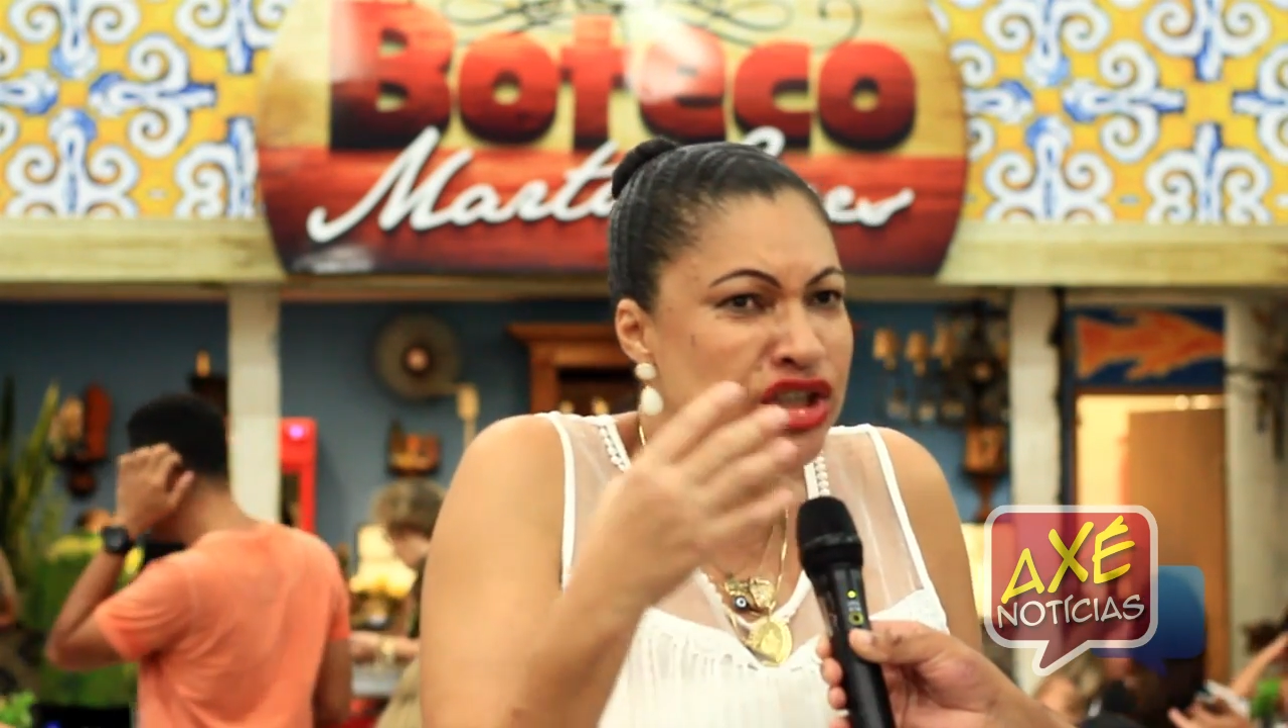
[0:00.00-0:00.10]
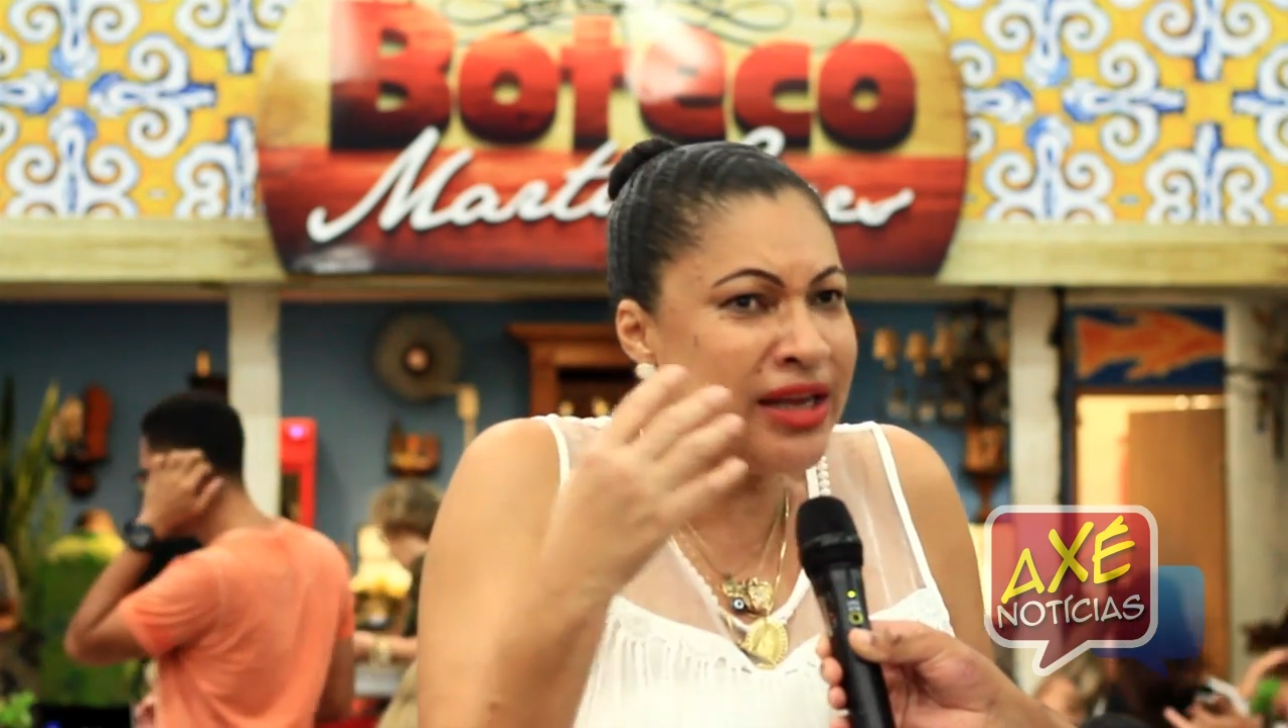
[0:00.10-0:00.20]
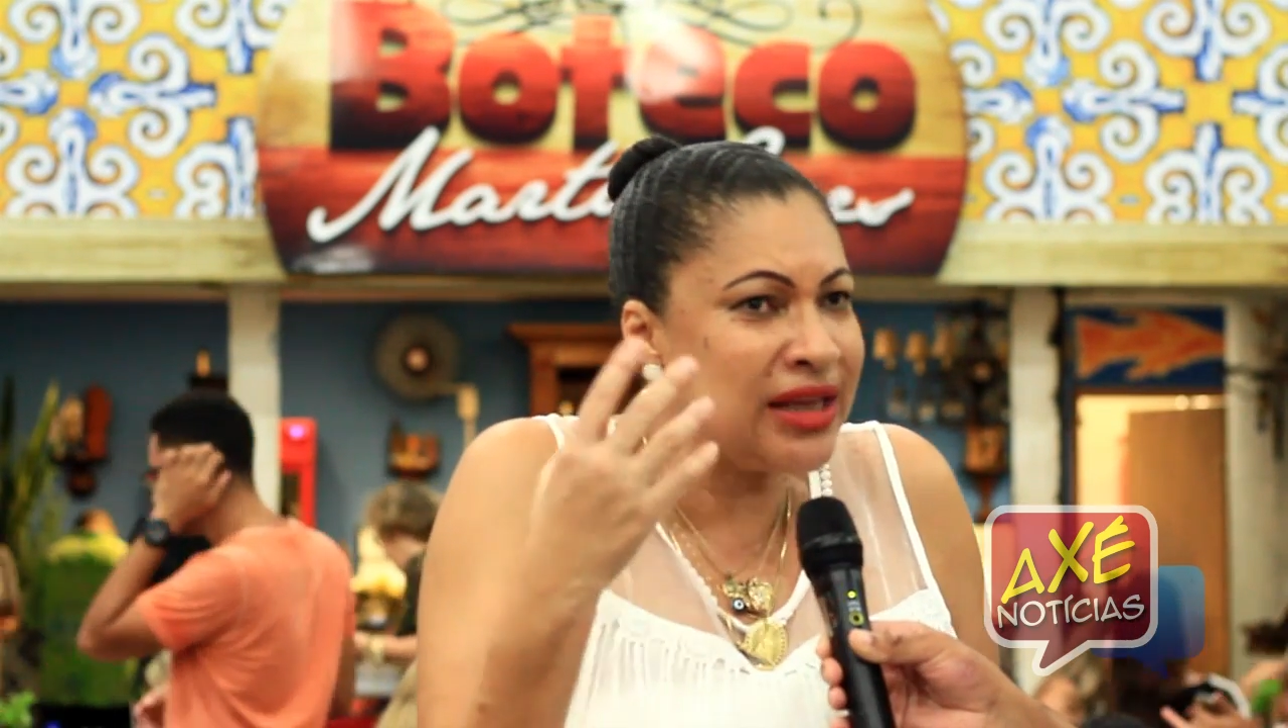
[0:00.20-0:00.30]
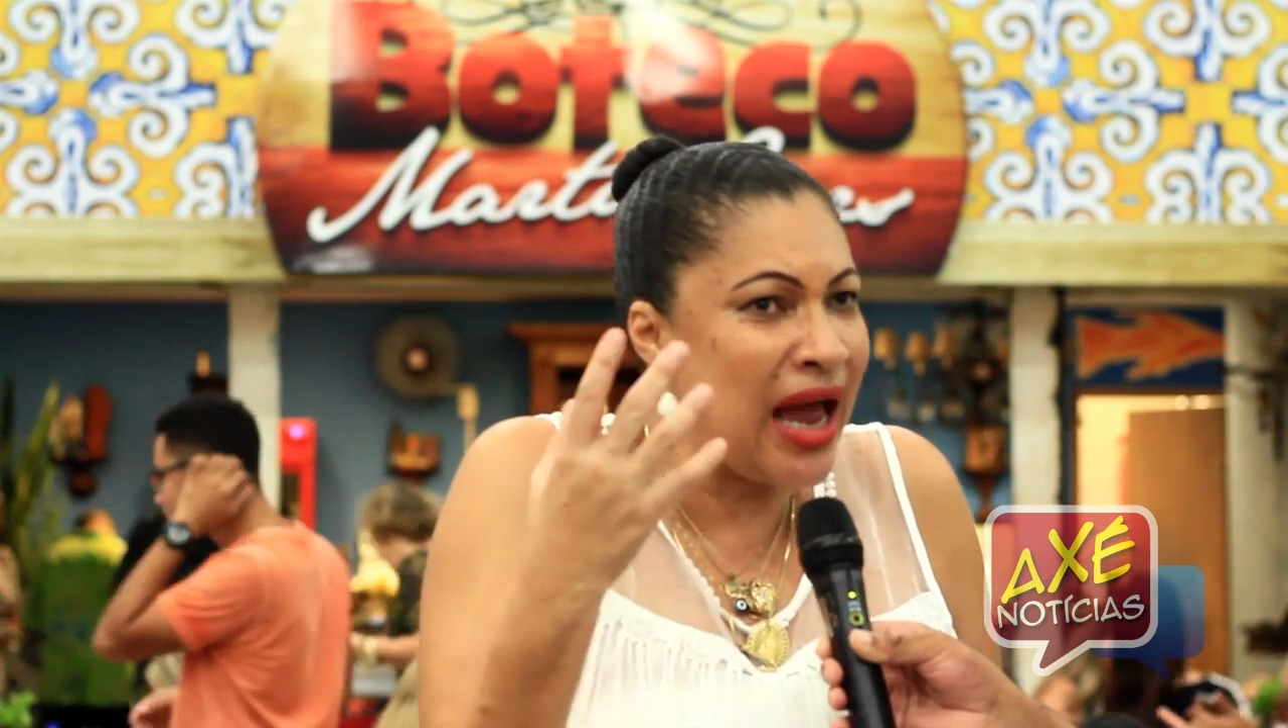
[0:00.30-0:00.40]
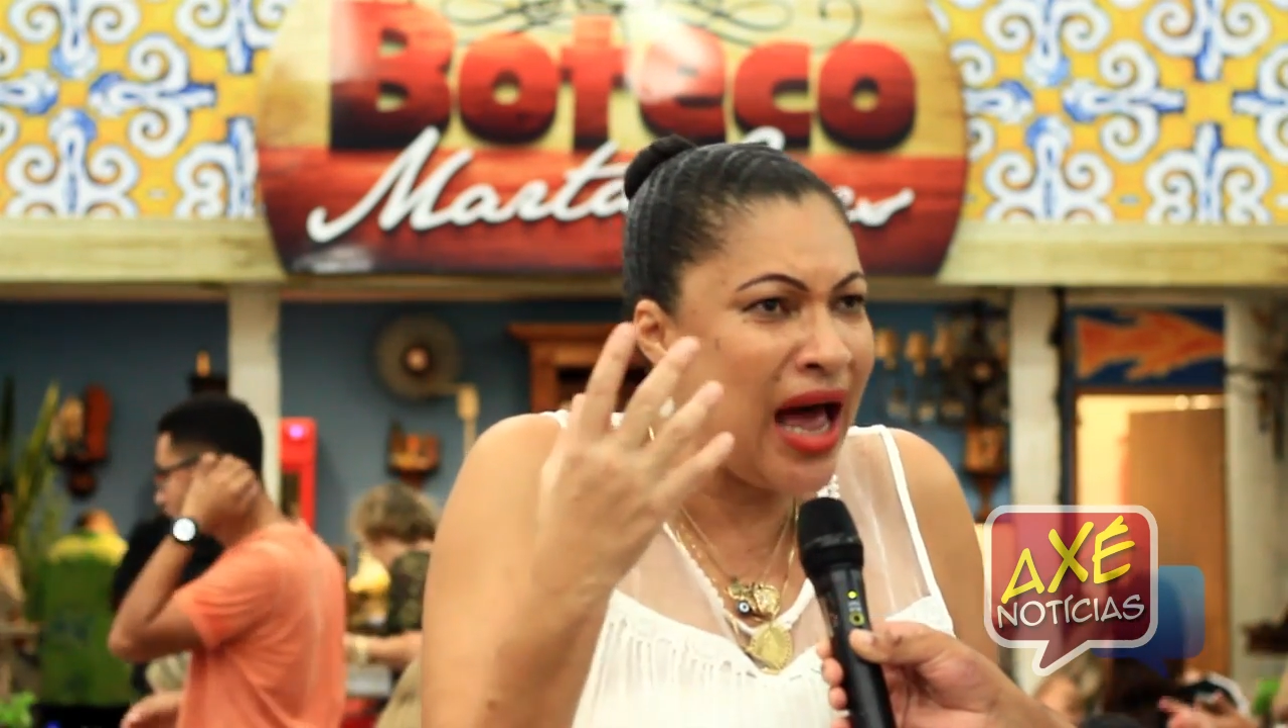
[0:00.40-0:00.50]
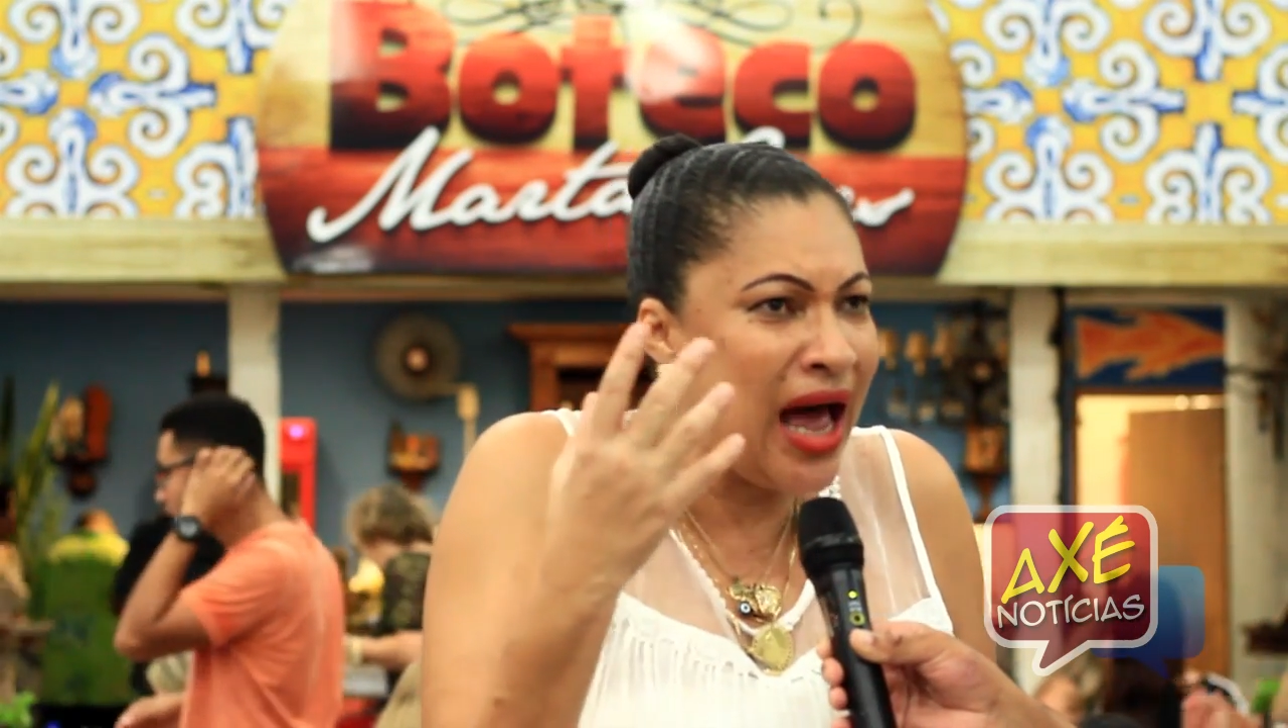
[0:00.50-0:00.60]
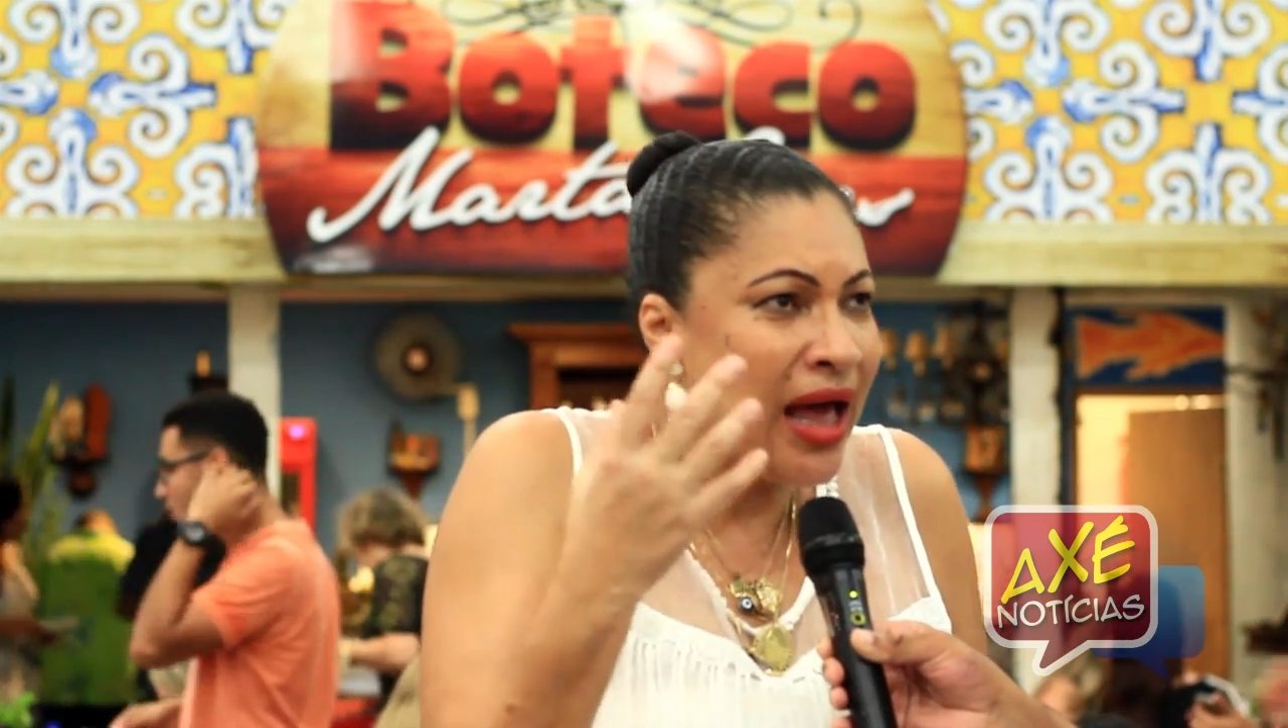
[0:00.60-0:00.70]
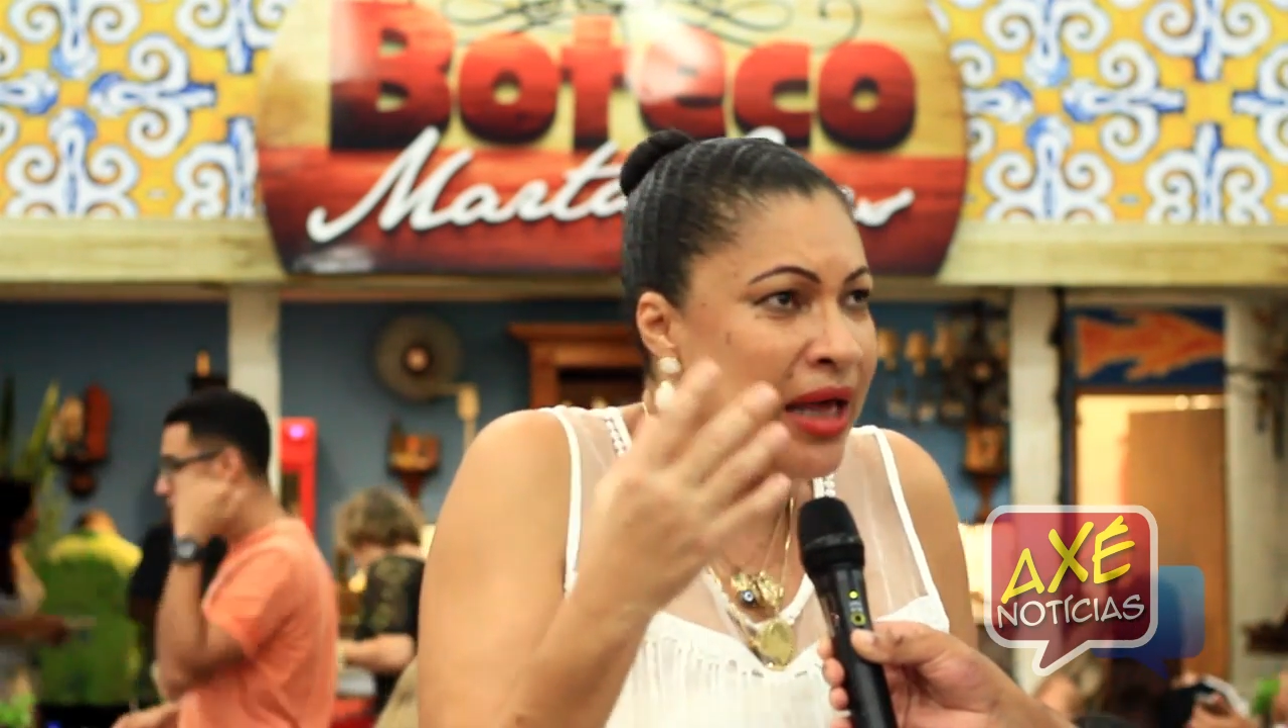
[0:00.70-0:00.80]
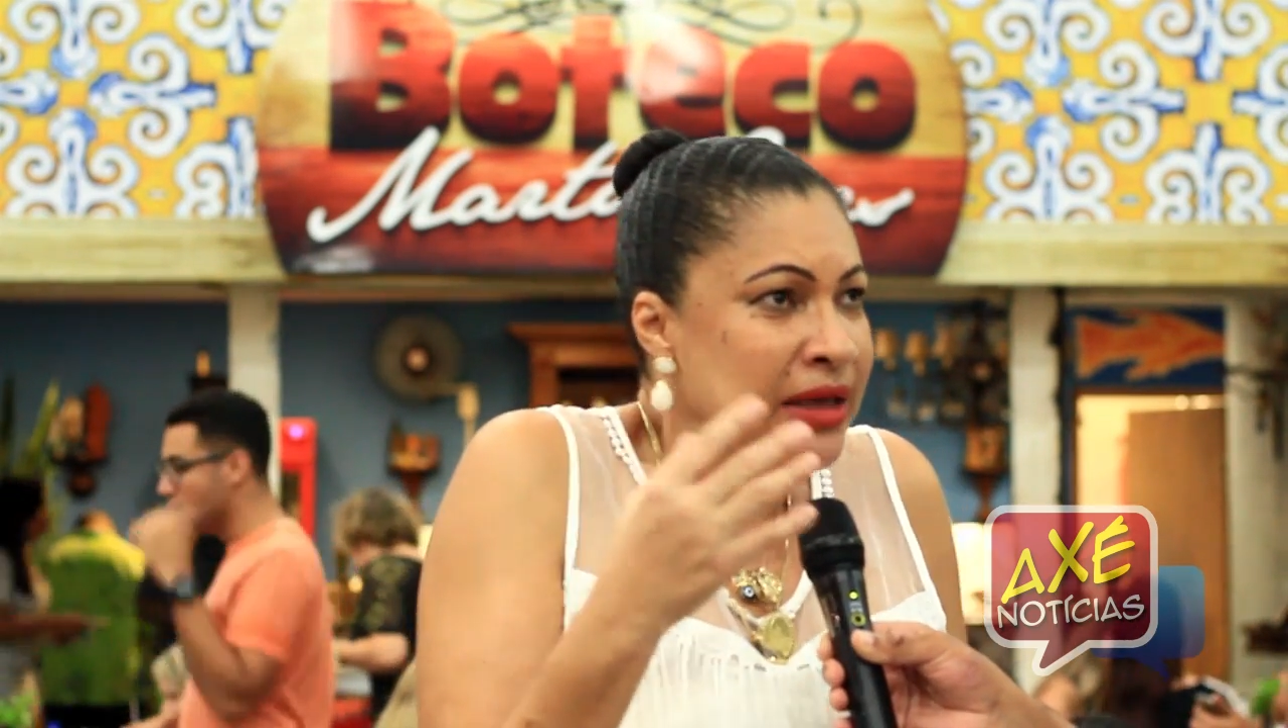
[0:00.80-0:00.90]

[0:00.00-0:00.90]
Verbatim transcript: tentar